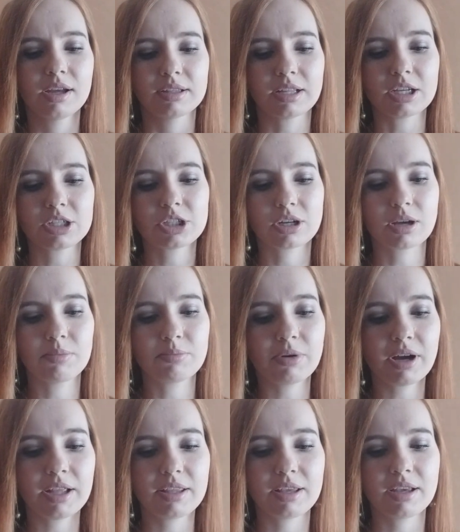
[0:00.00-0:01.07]
наша
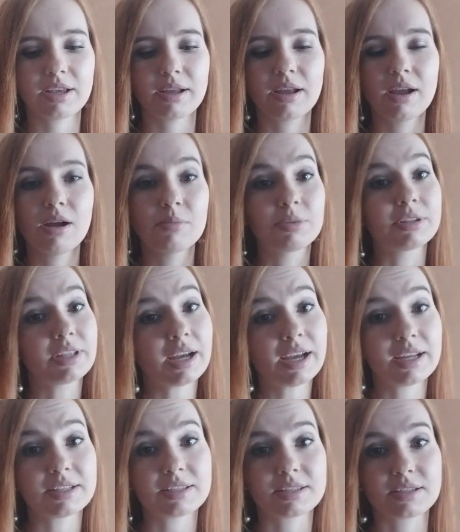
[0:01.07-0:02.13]
компания
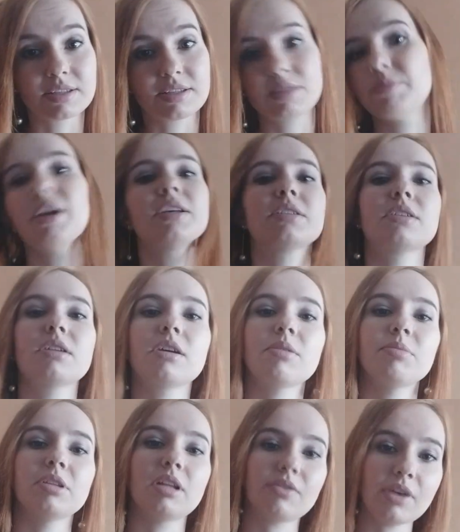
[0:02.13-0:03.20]
пытается себя
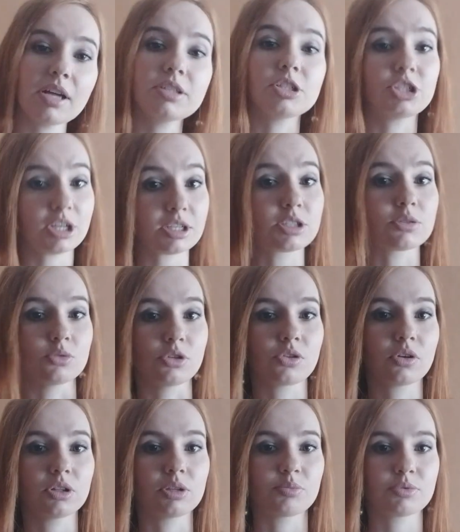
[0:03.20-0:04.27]
зарекомендовать, и часто у
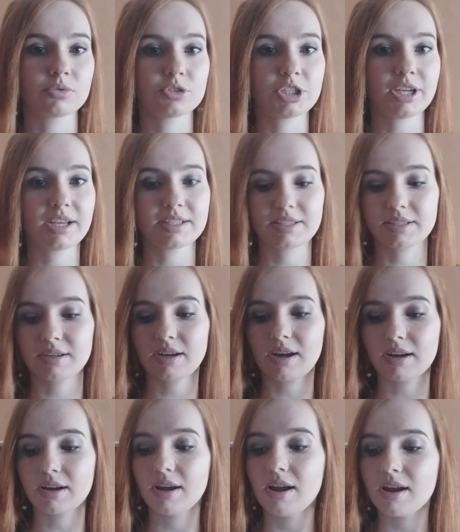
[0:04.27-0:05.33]
нее это получается
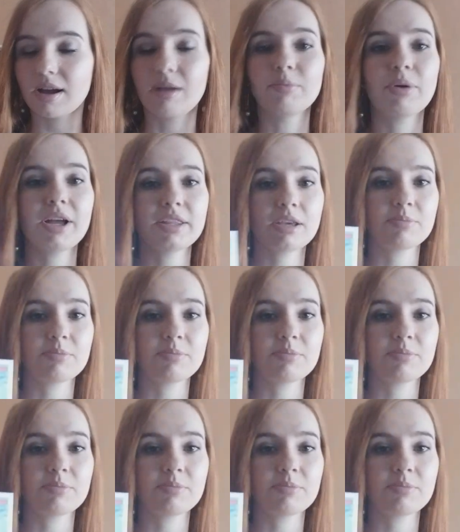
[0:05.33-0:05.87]
как компания,